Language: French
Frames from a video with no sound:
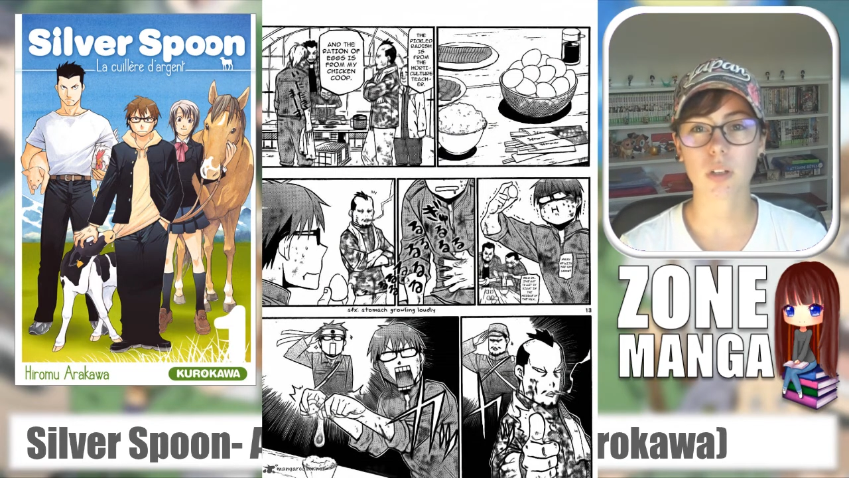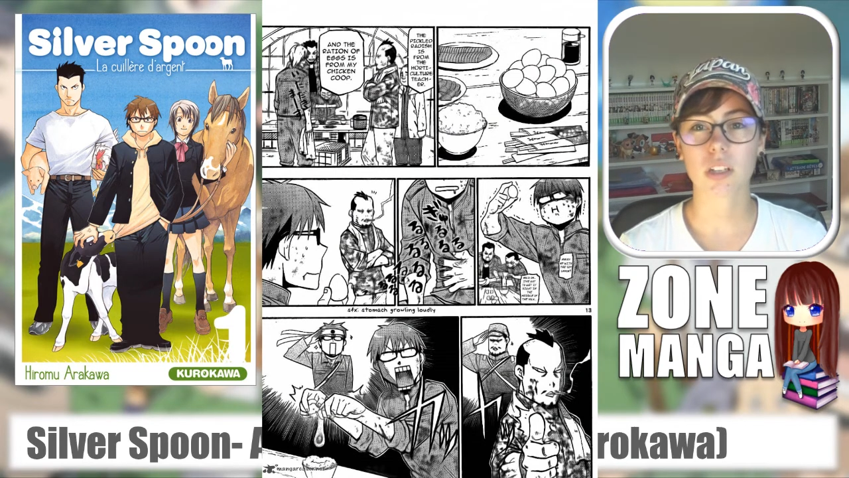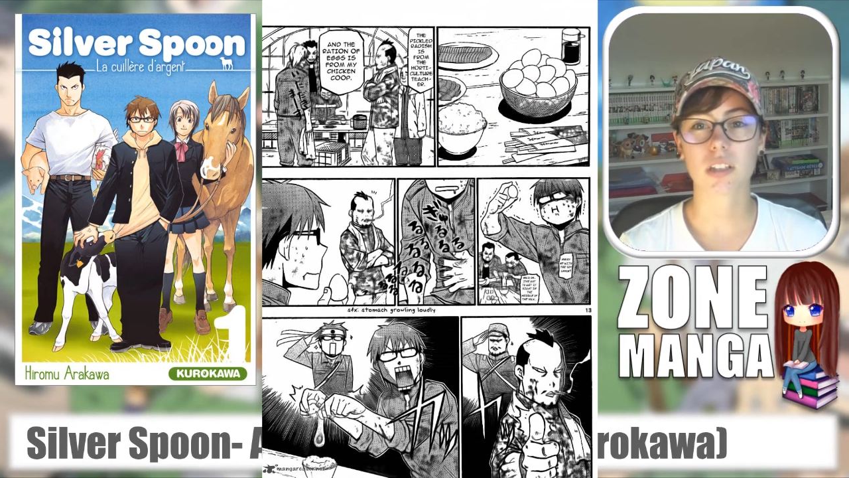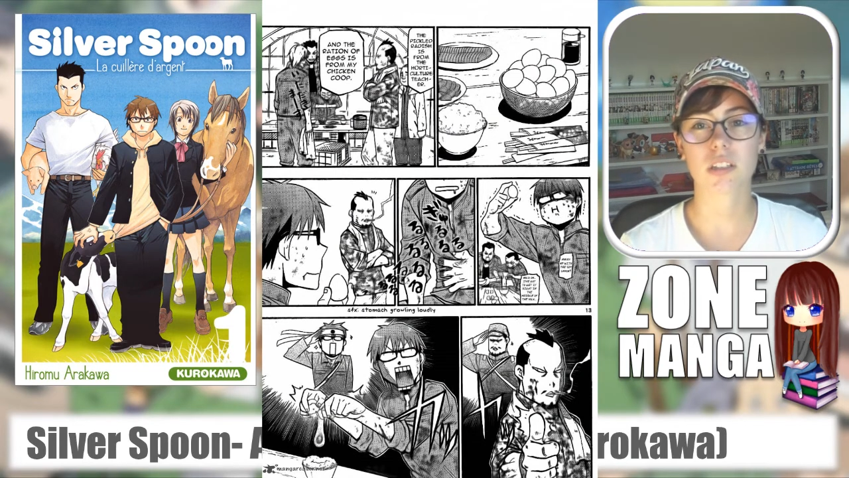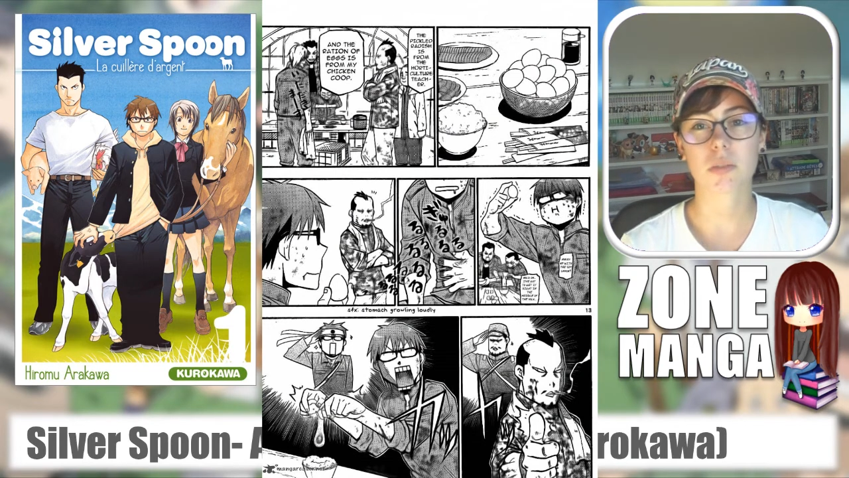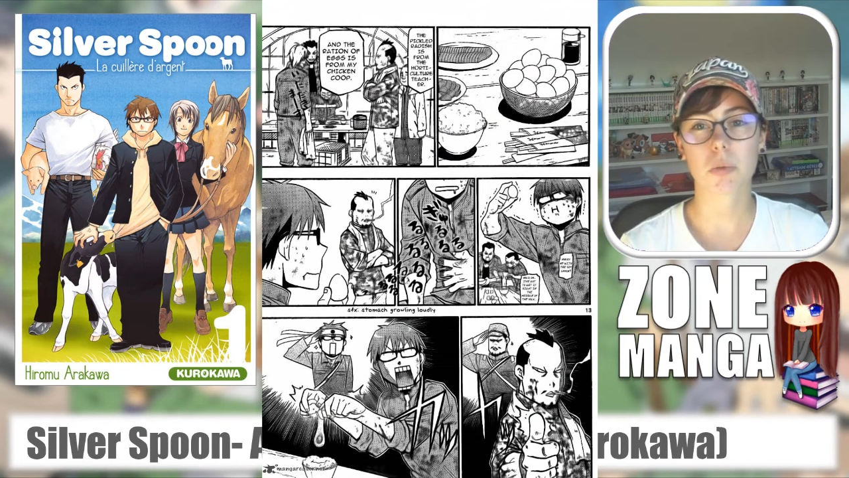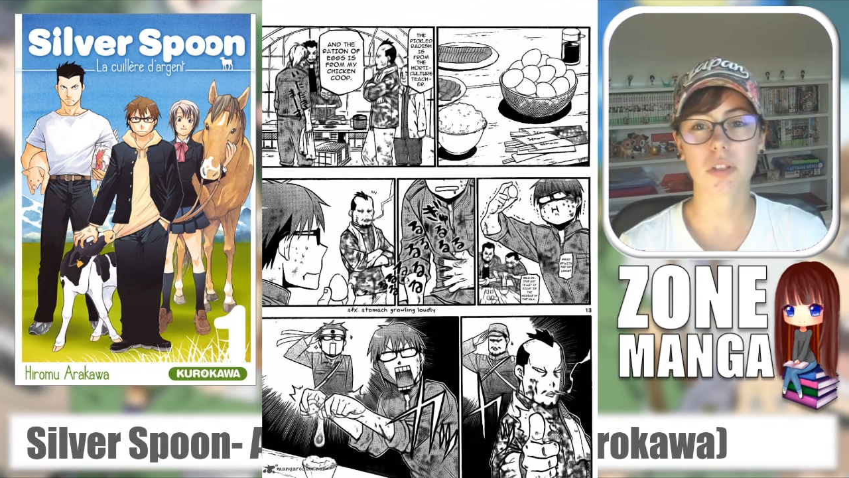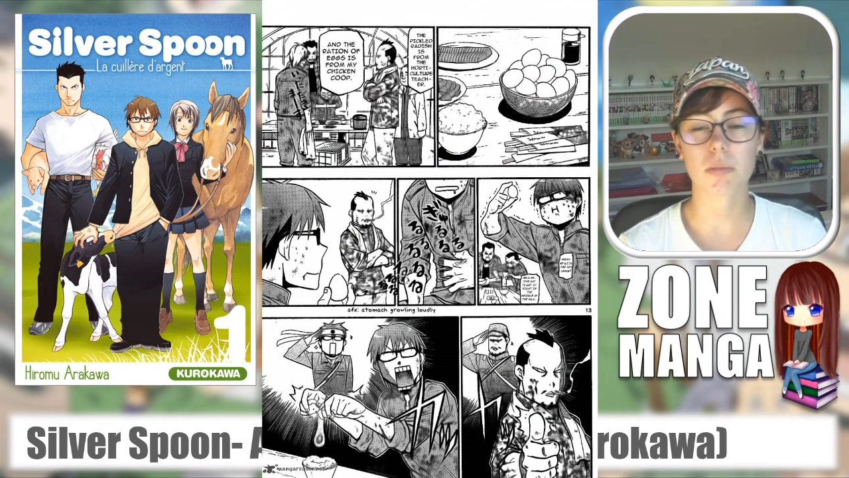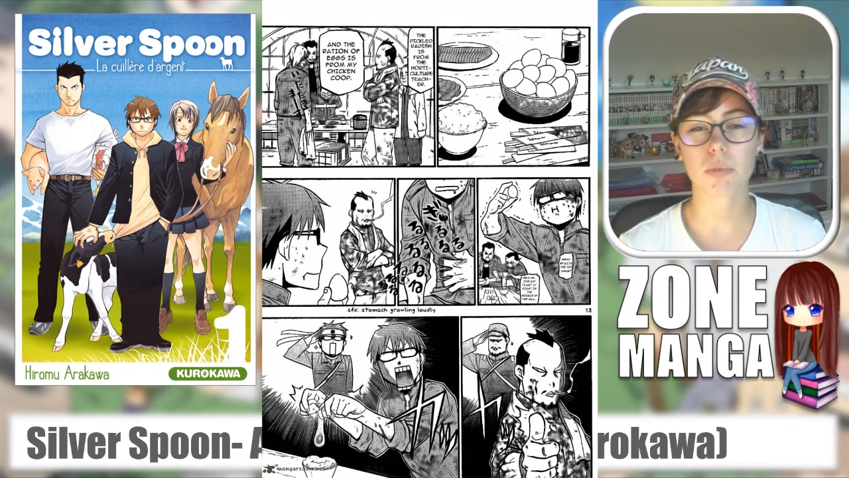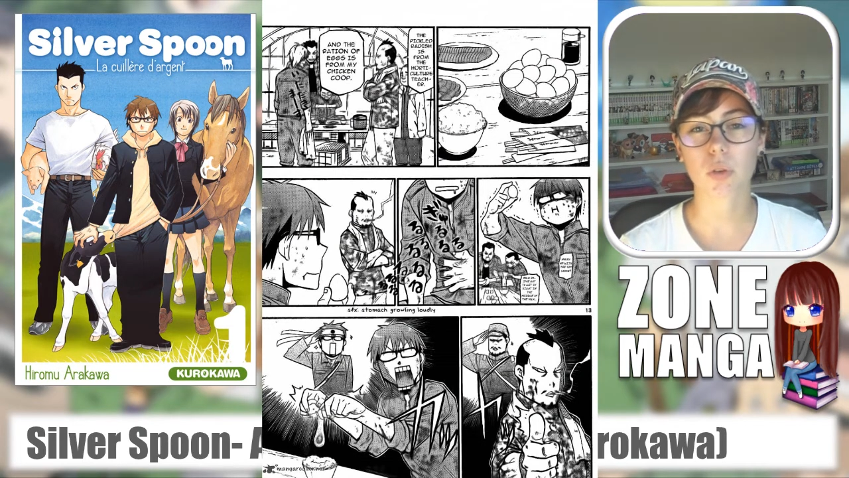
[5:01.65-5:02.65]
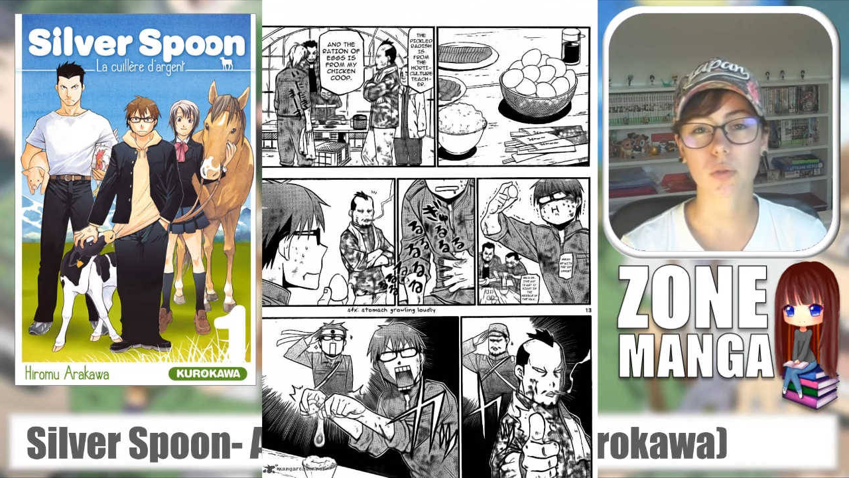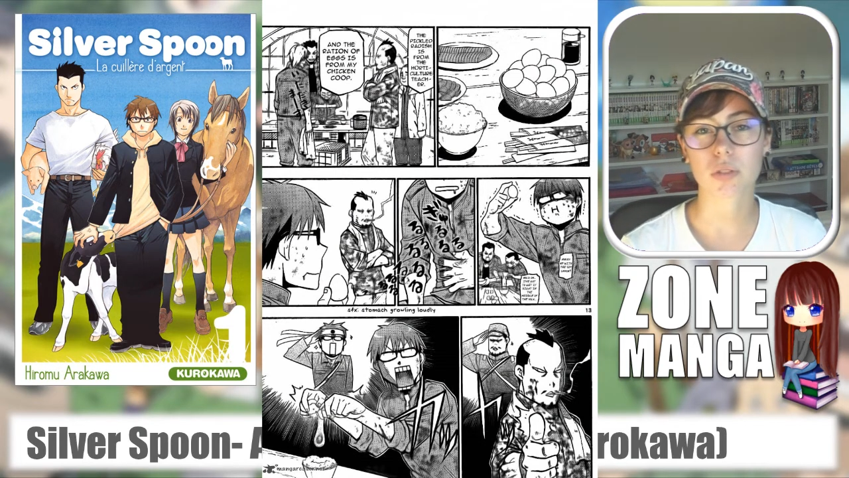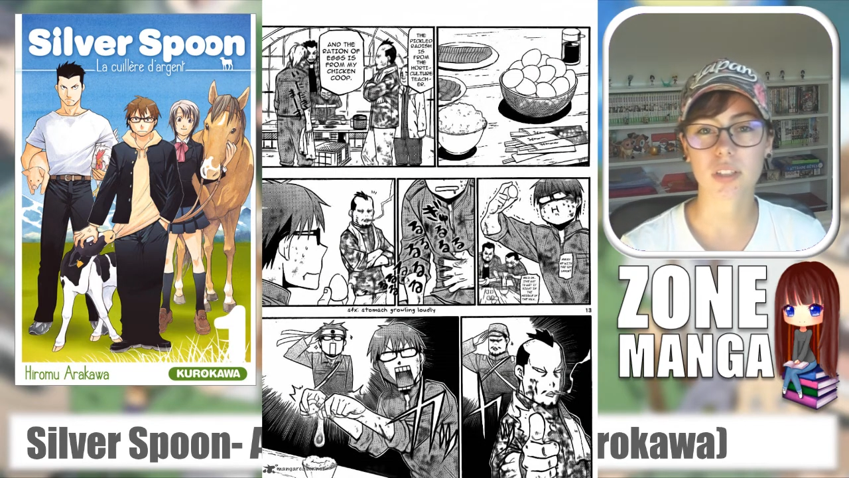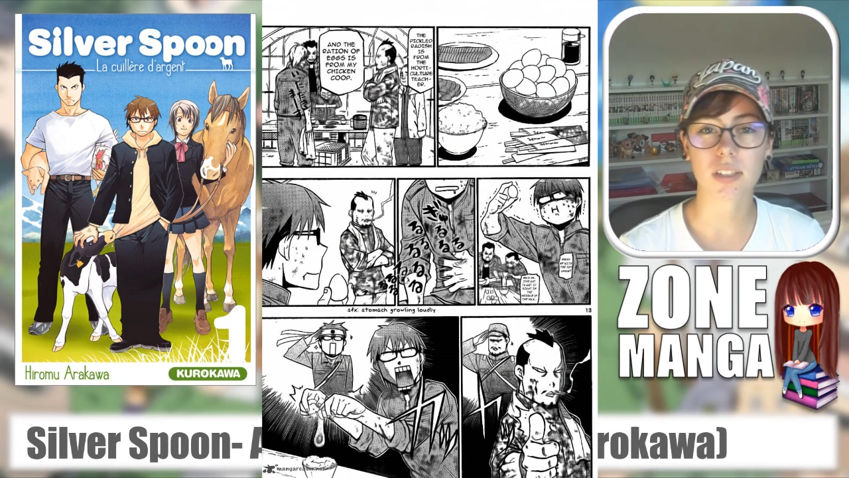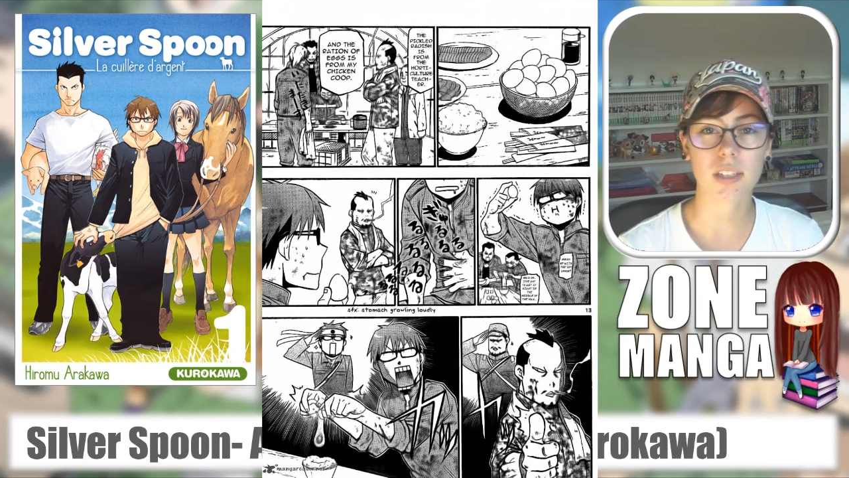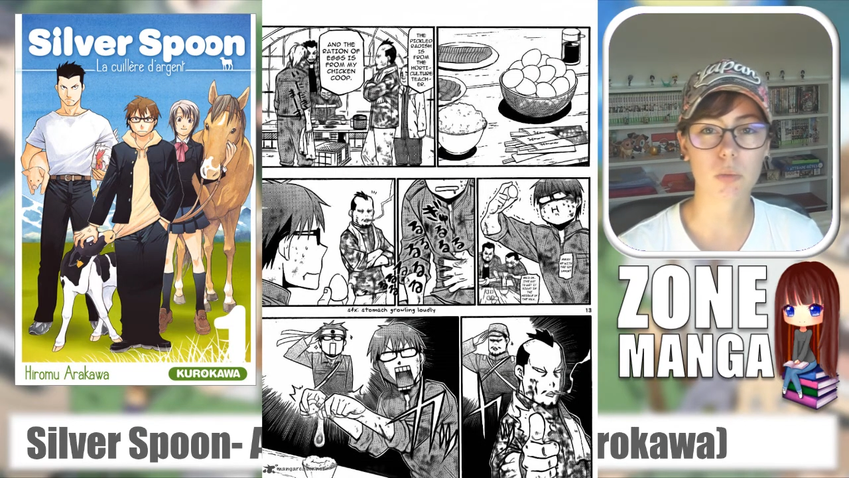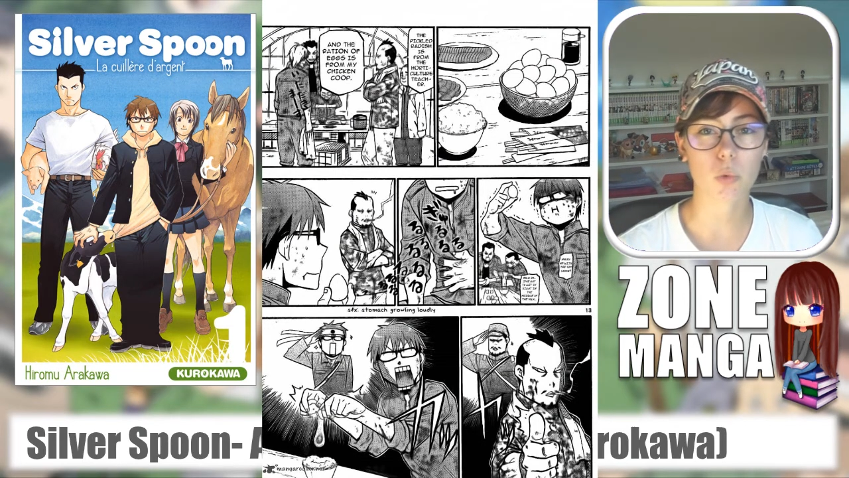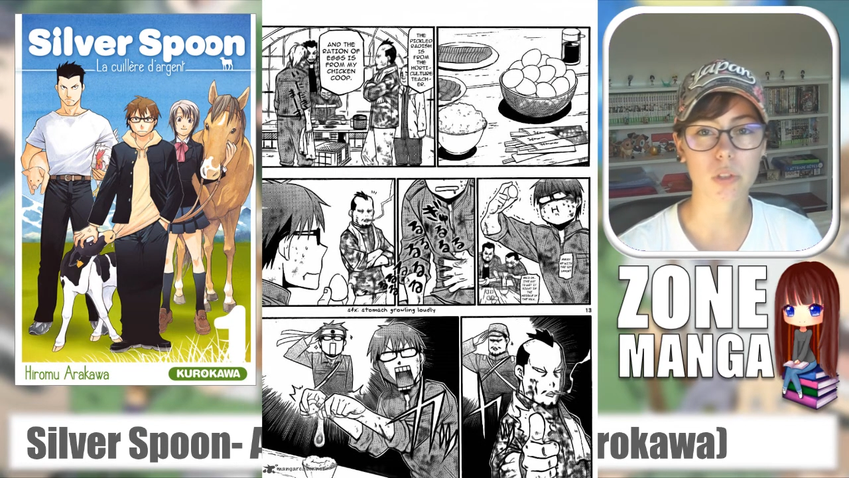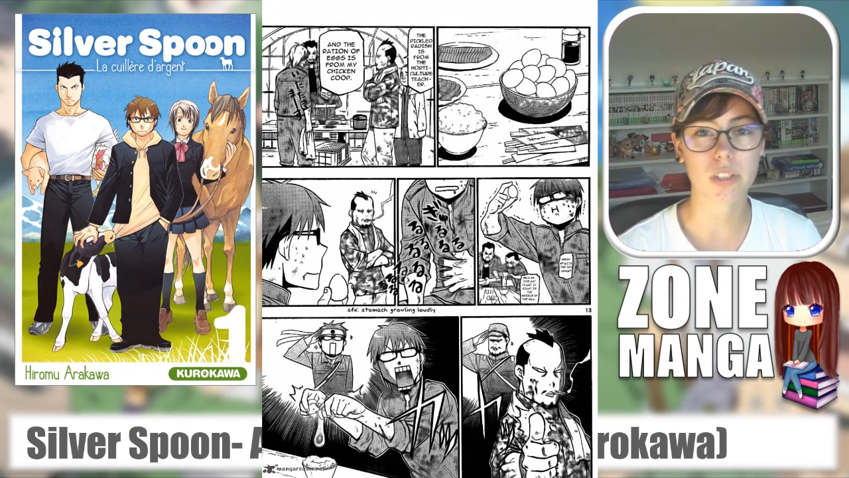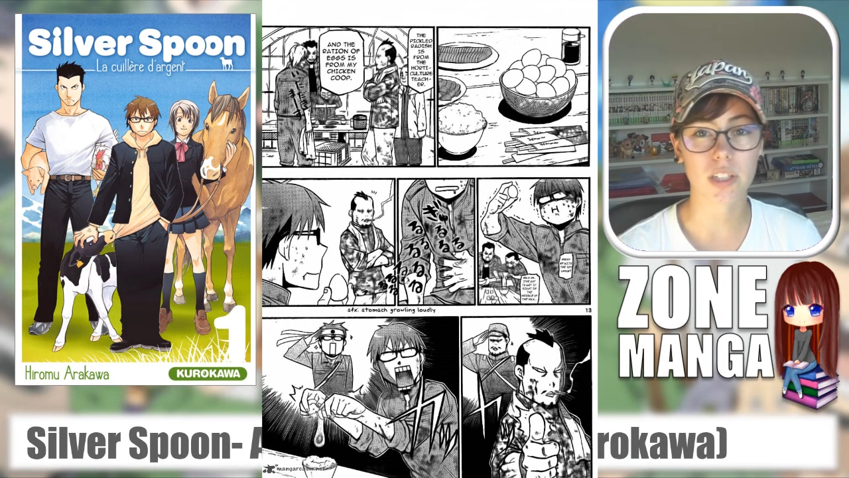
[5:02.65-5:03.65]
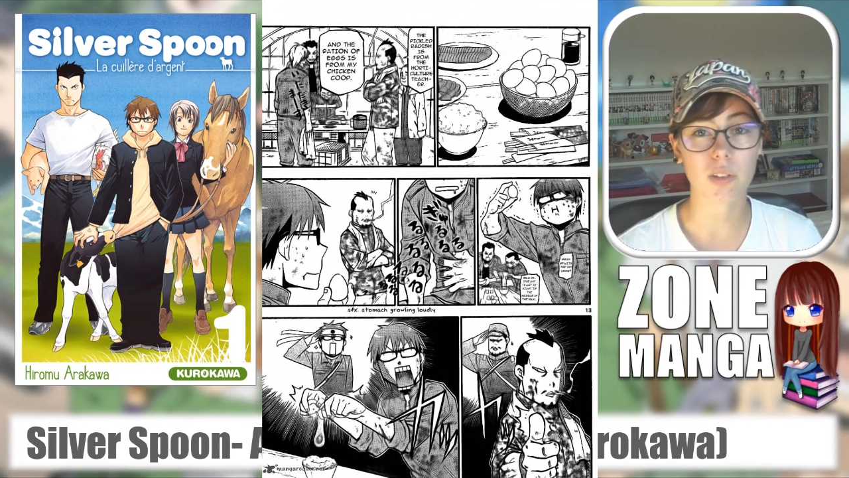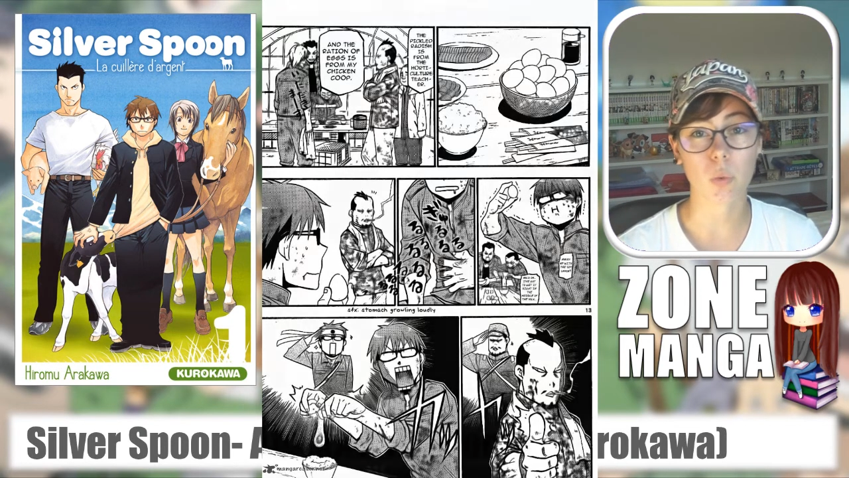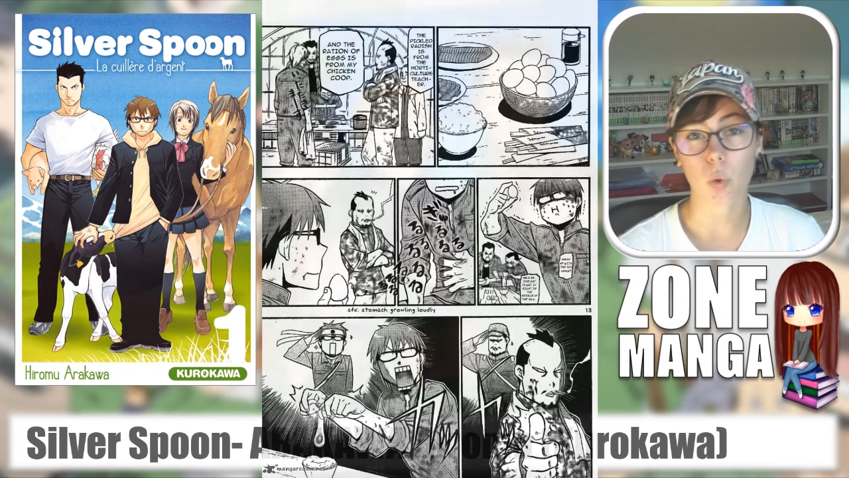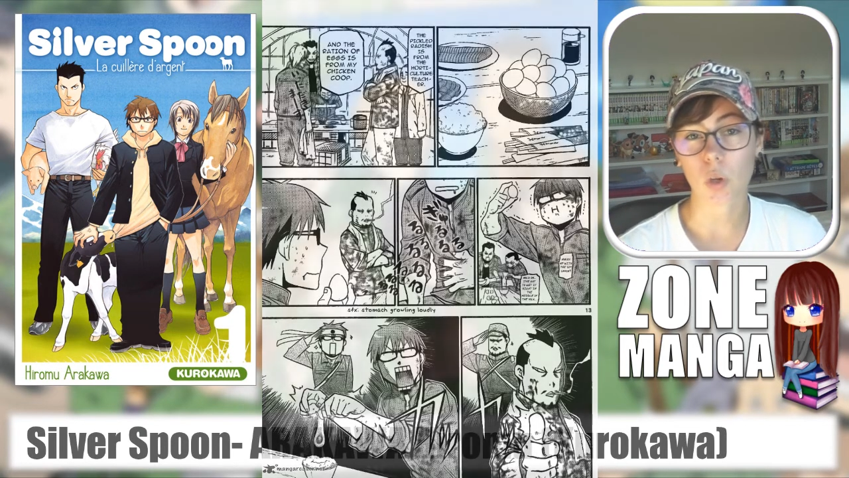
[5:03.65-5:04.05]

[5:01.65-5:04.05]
il était disponible dans le CDI de mon lycée, donc